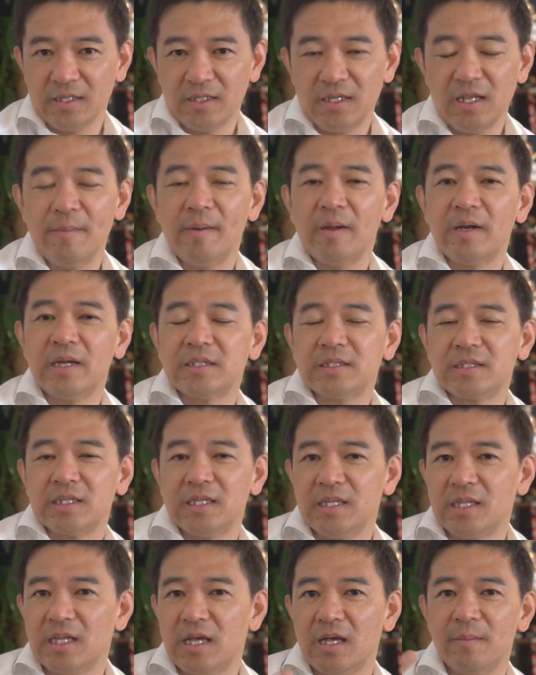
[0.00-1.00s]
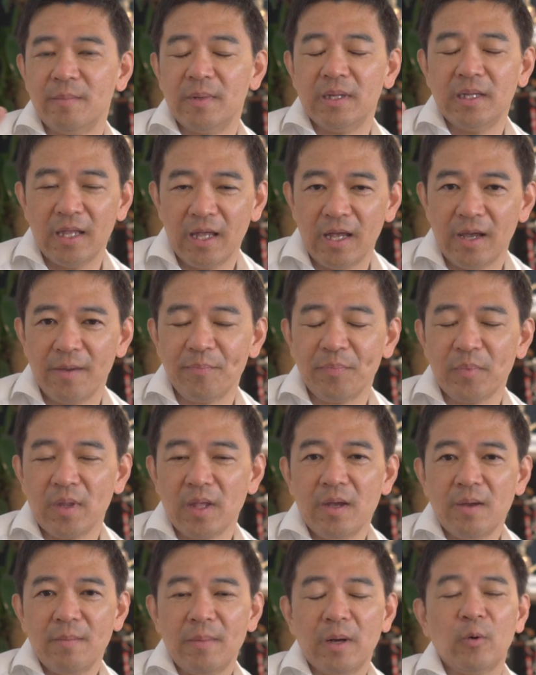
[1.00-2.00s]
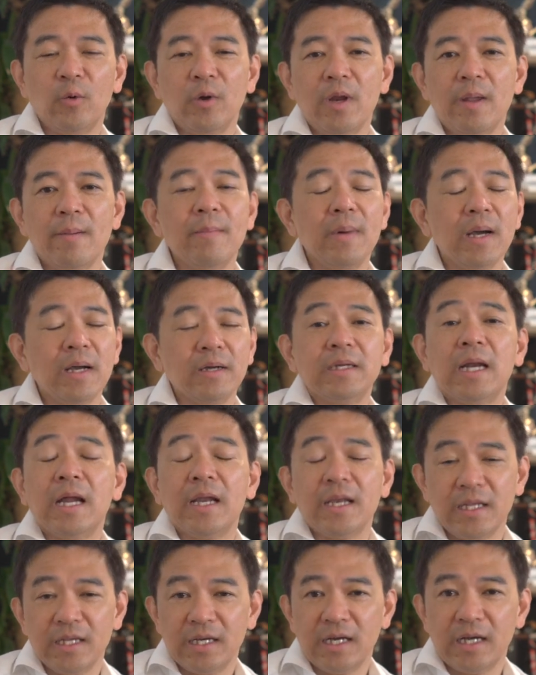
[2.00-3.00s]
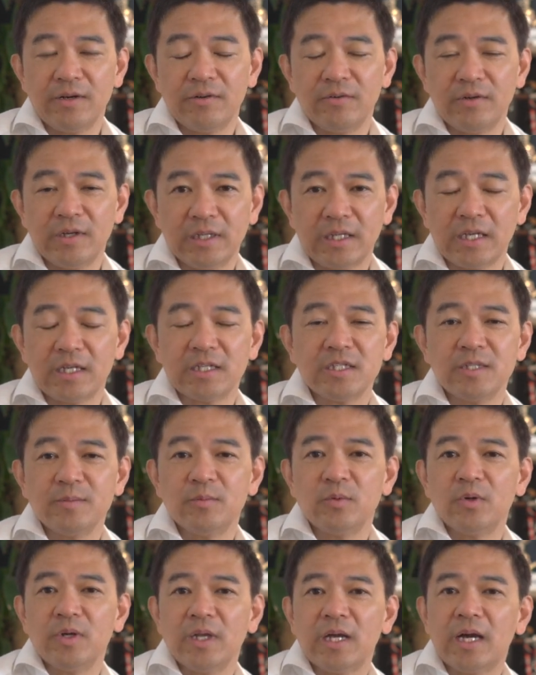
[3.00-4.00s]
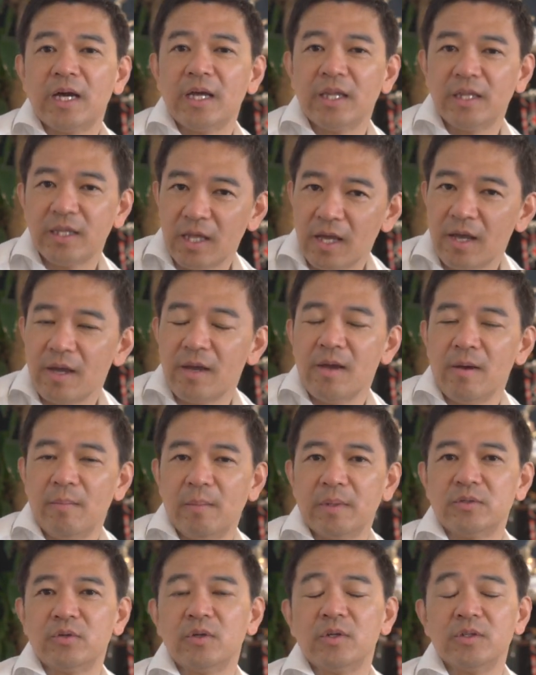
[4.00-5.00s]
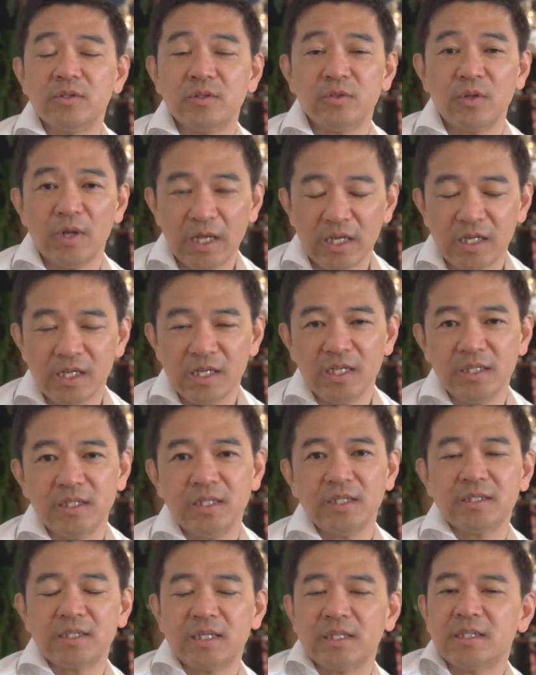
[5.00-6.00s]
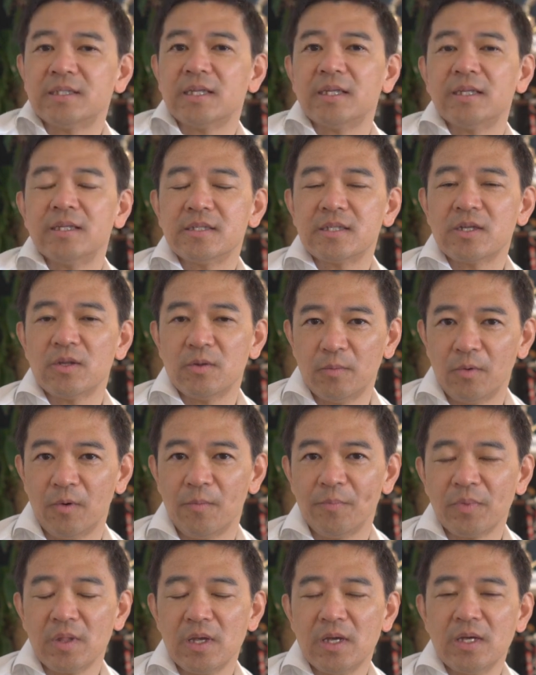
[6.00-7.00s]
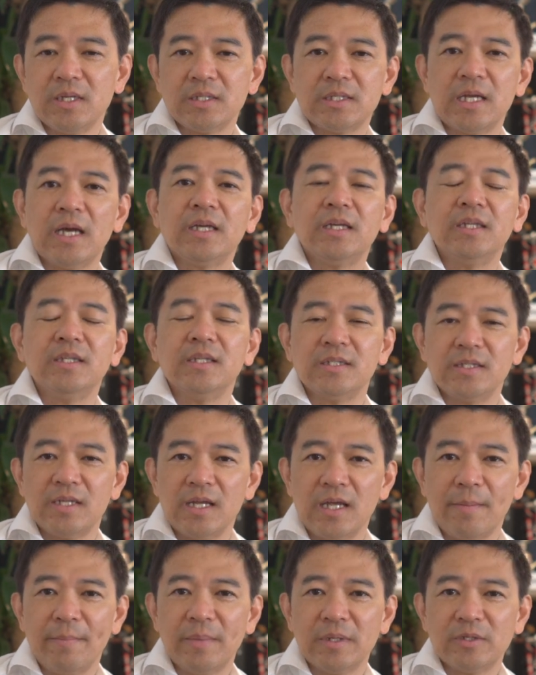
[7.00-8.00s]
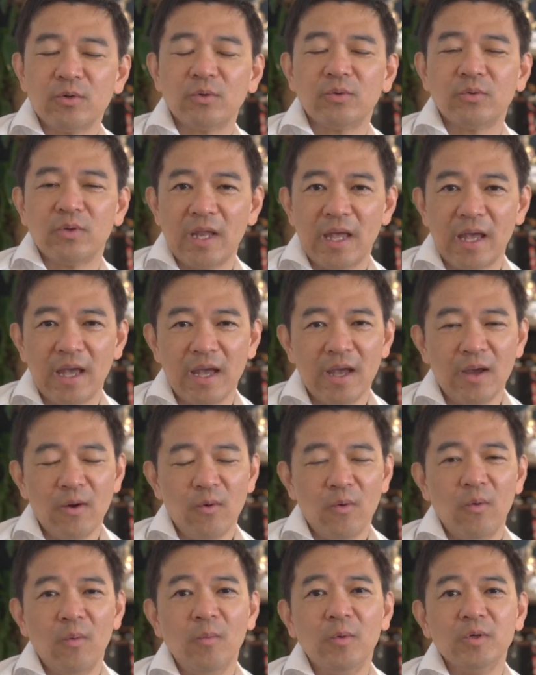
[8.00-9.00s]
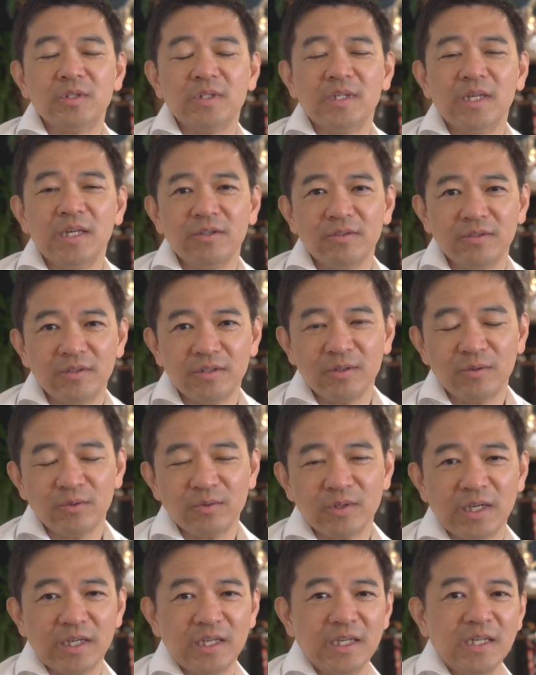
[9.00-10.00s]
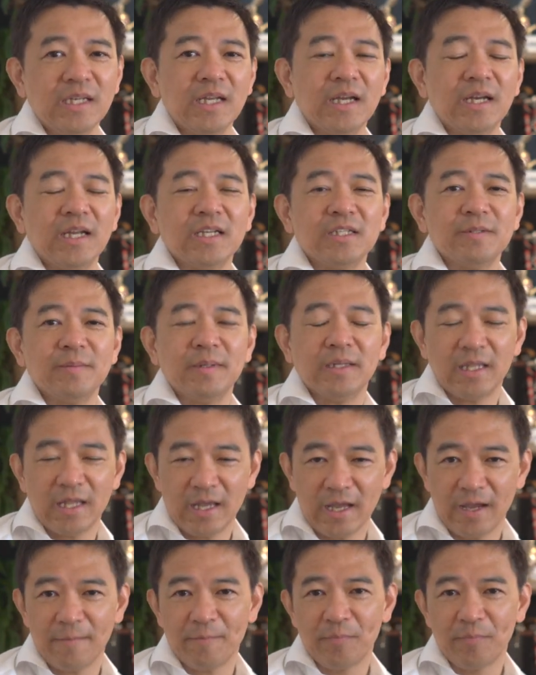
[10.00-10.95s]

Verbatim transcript: で、今のやつが2代目で、まあ、5年前ぐらいに新しいものに変えて、まあ、それずっとね、気に入って使ってたんですけども、最近ですね、やっぱりちょっとね、重すぎるってことが気になり始めて、